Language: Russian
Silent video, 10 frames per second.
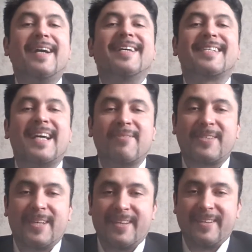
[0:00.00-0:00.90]
Э,
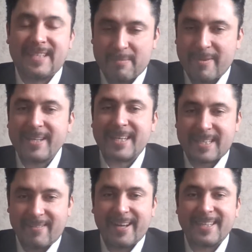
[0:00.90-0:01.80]
ставьте, не забывайте
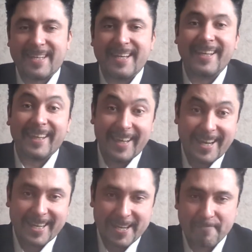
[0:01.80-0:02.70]
оставлять
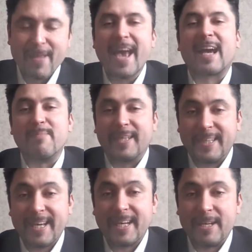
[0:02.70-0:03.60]
лайки,
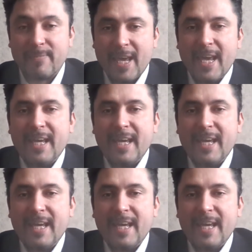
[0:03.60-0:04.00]
комментарии.